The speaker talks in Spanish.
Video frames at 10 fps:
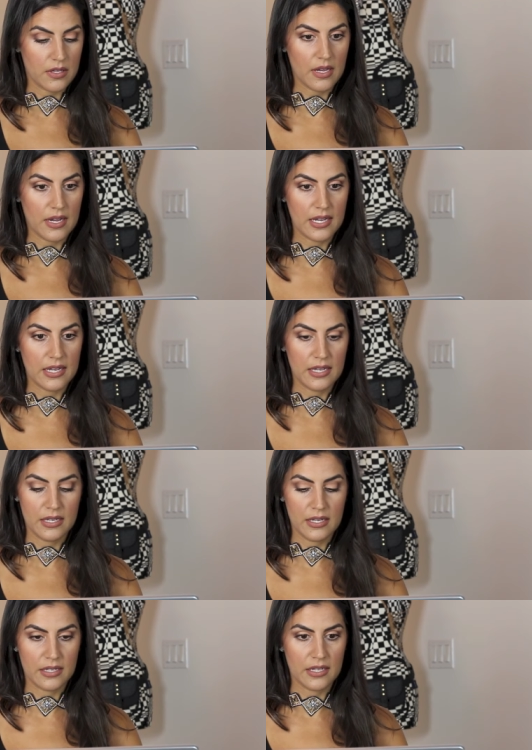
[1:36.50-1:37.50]

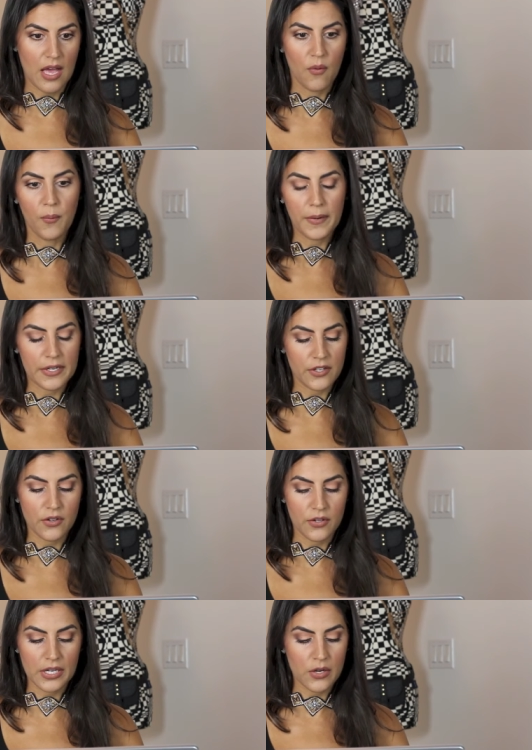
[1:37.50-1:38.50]
a un
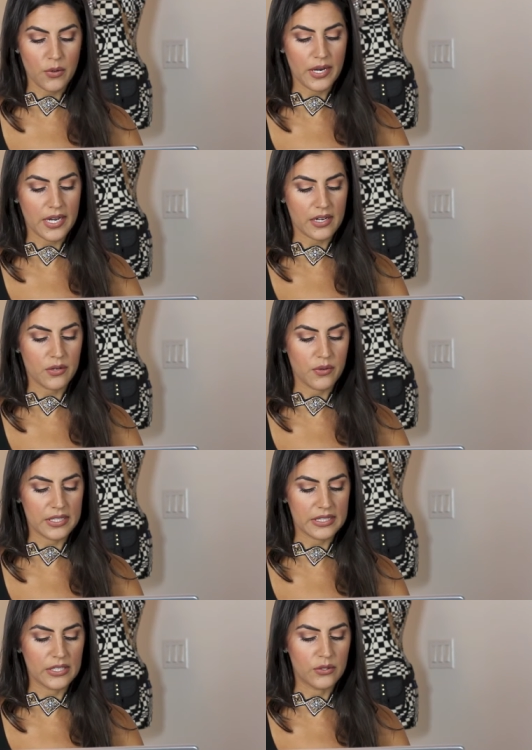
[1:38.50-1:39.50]
periódico, voy a agarrar un
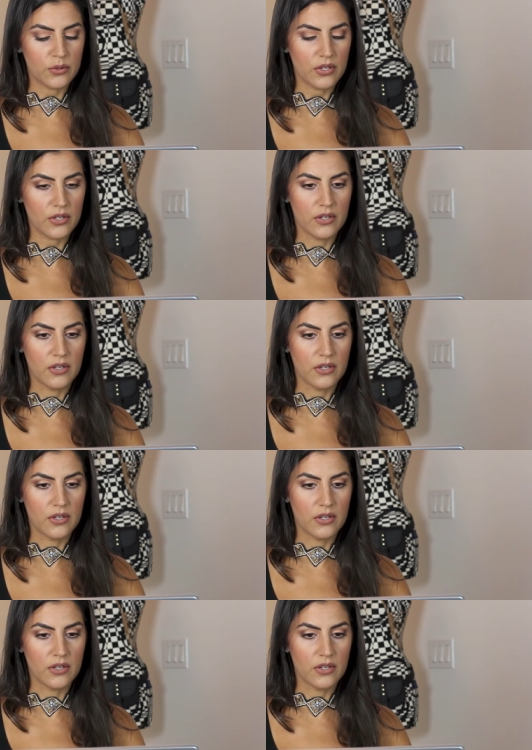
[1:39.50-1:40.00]
artículo